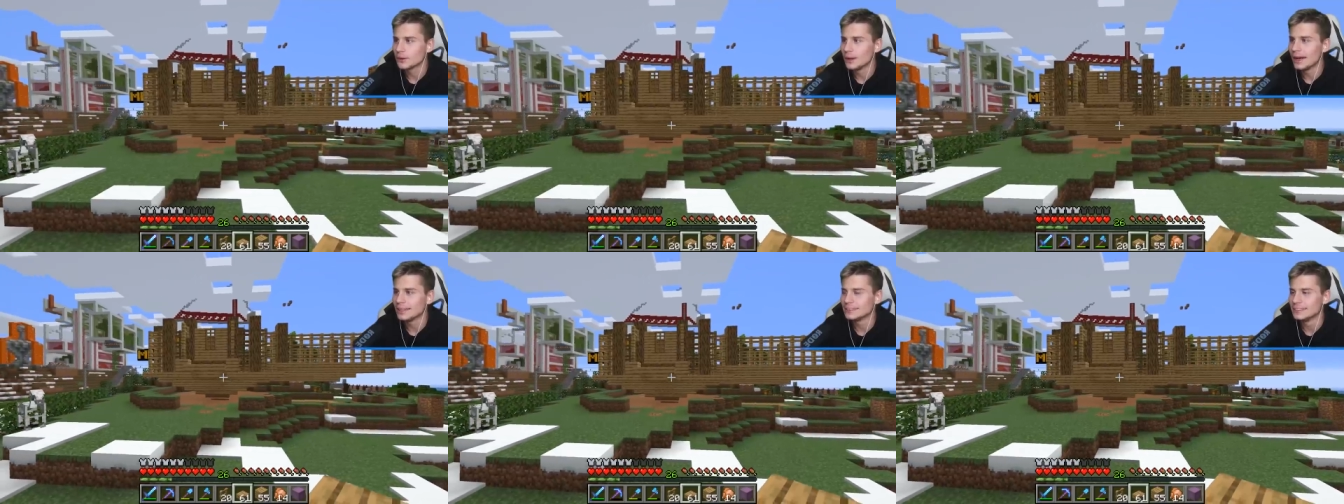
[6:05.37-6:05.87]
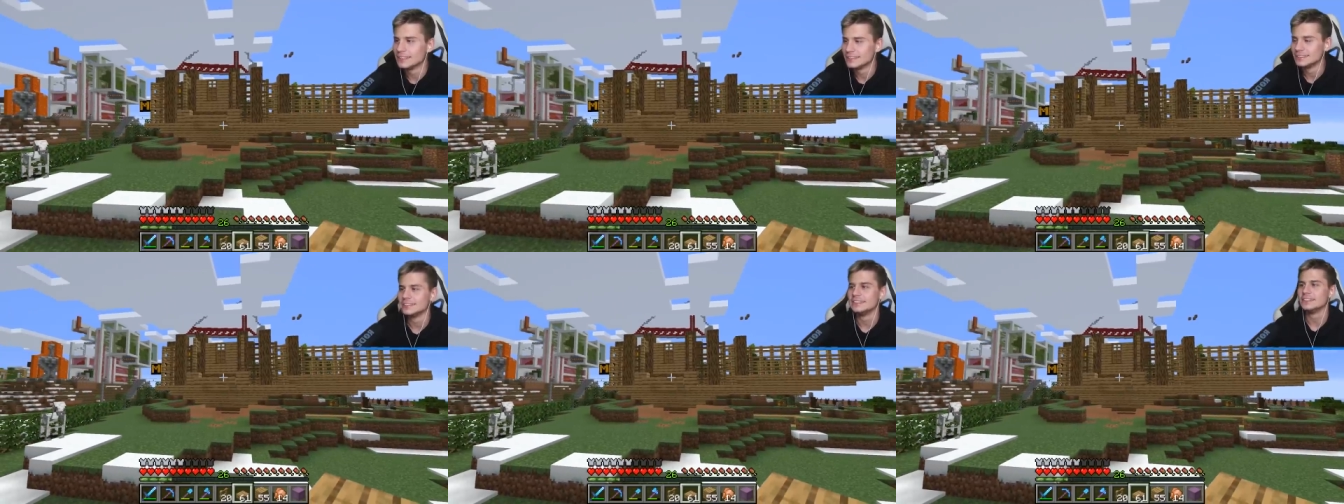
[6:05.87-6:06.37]
Dokładnie.
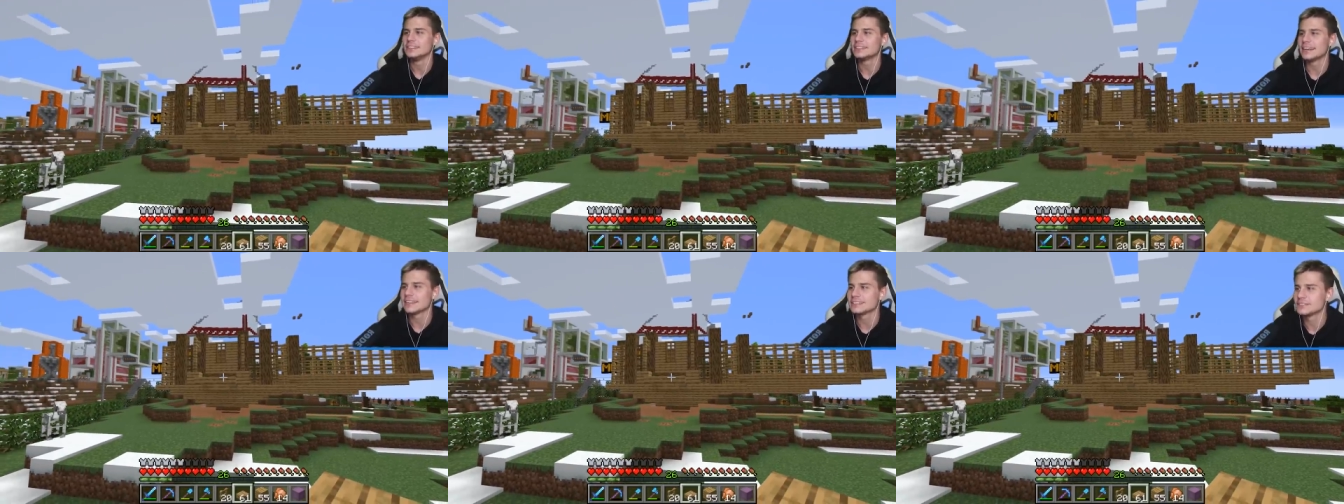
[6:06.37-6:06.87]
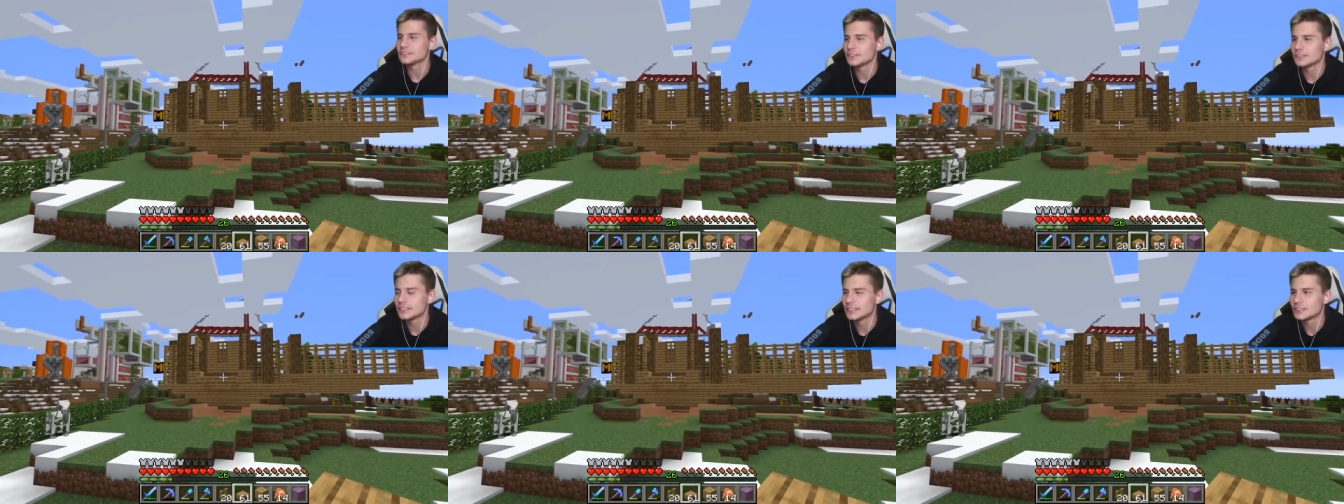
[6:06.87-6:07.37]
No i teraz to
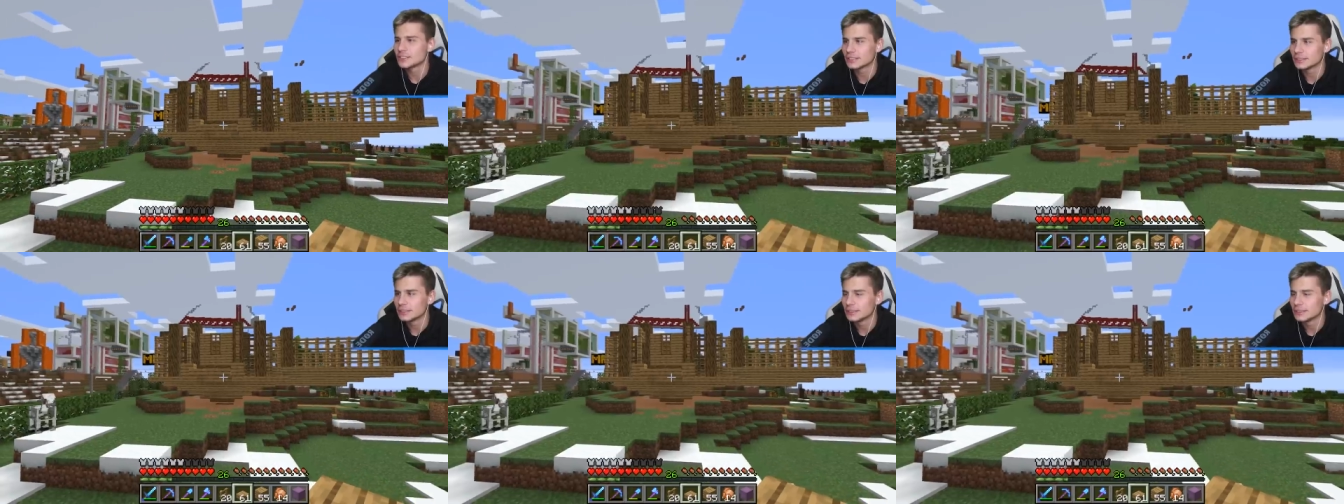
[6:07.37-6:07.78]
wygląda nieźle.